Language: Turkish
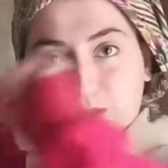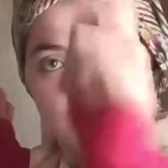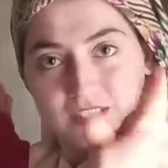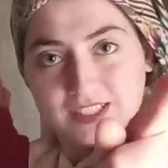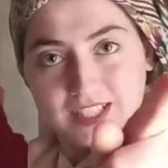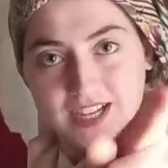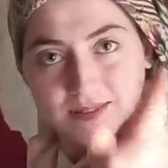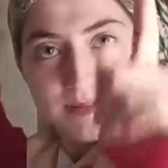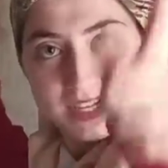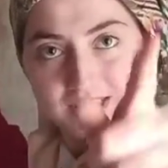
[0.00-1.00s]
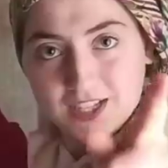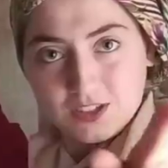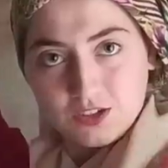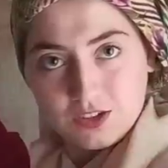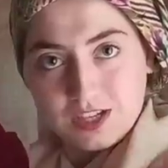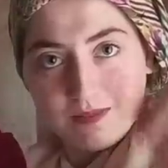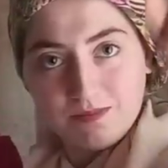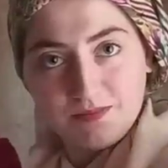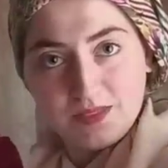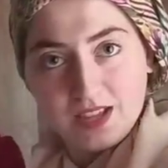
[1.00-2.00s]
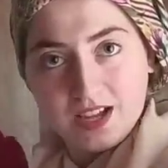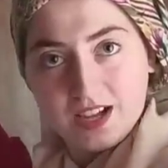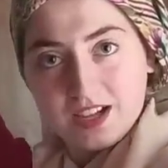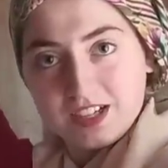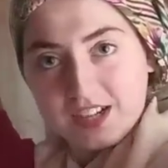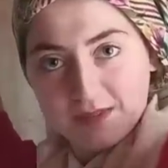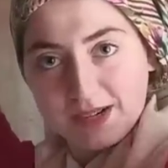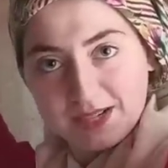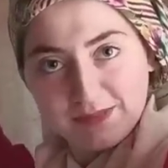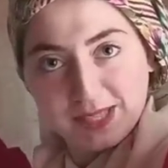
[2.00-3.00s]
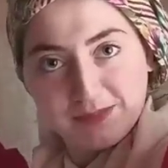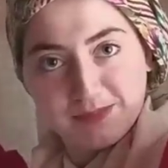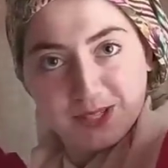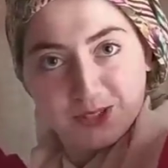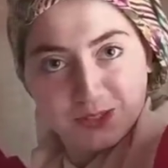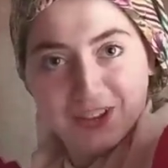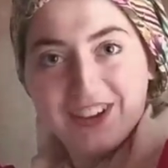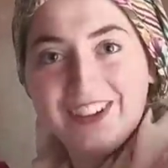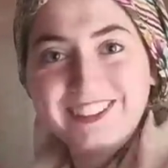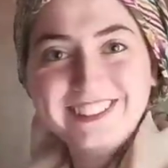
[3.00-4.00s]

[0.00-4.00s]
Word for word: Bu odada baştan söyleyeyim. Kameramanım da duruyor.